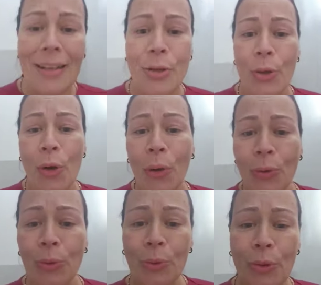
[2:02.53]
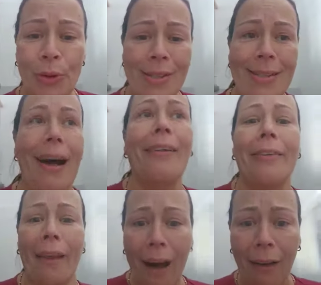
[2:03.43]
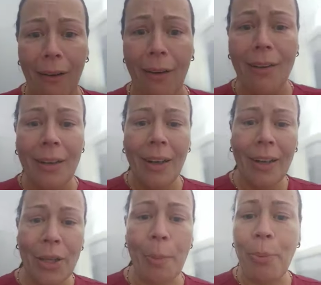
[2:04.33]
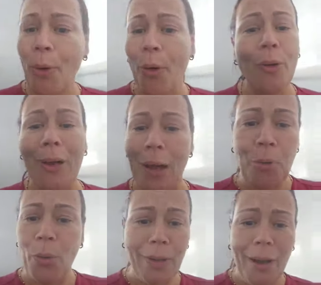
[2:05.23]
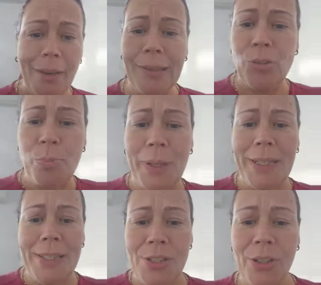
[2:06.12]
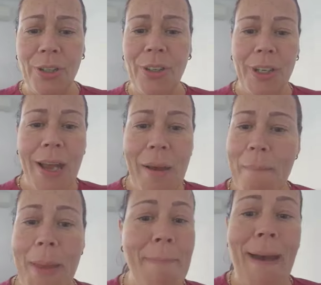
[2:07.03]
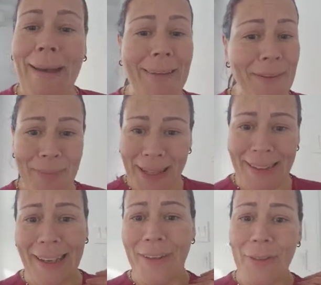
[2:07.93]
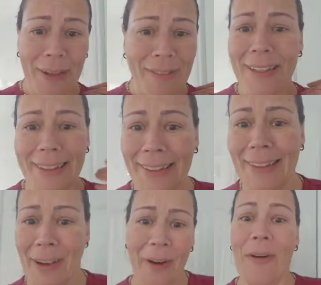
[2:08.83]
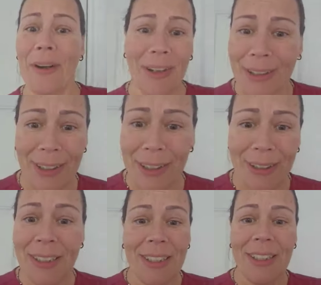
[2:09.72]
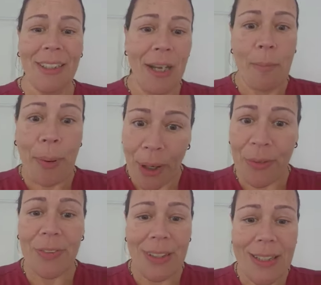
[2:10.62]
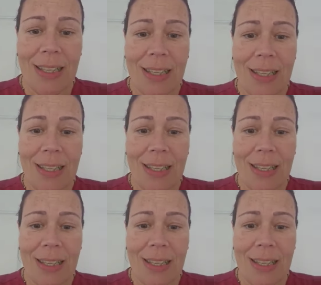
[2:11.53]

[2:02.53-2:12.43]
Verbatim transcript: dans un condo de luxe dans le Nord? Il n'y a pas un employeur qui nous paye ça. Mais Maria Meriano, avec elle, on l'a! Profitez-en. Fait que là, je te